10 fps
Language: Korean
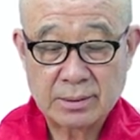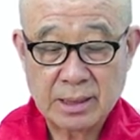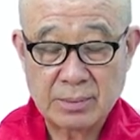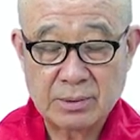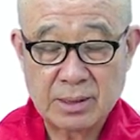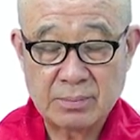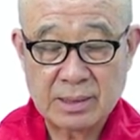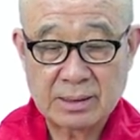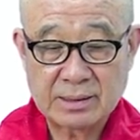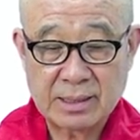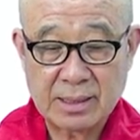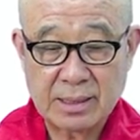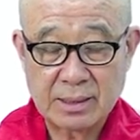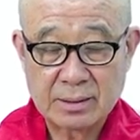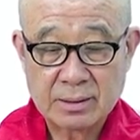아비담마타
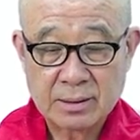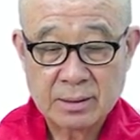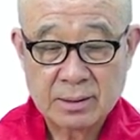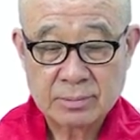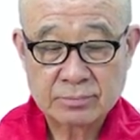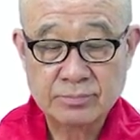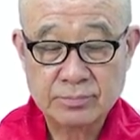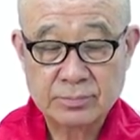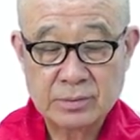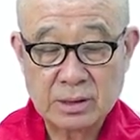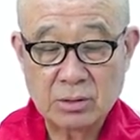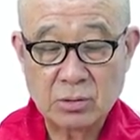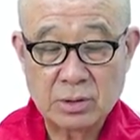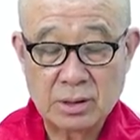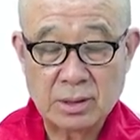상가. 이걸
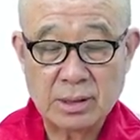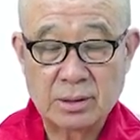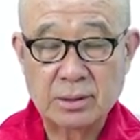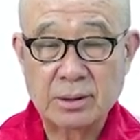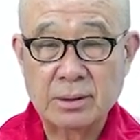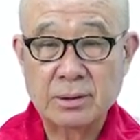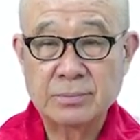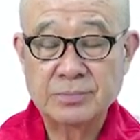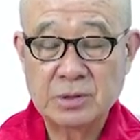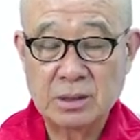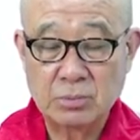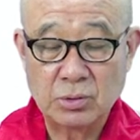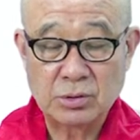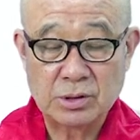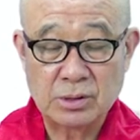꼭 읽어야 돼, 이게. 지금
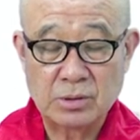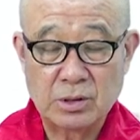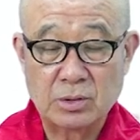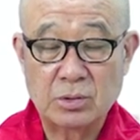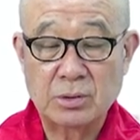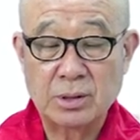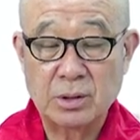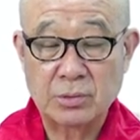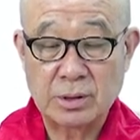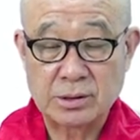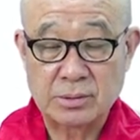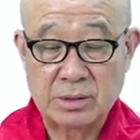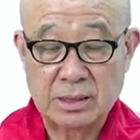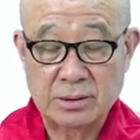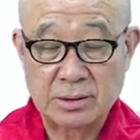보디스님이 영어로 그 해놓은 게
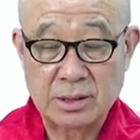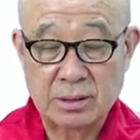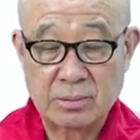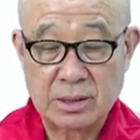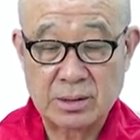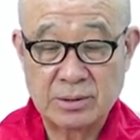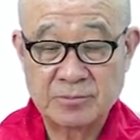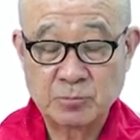있습니다. 그 책이 말이에요.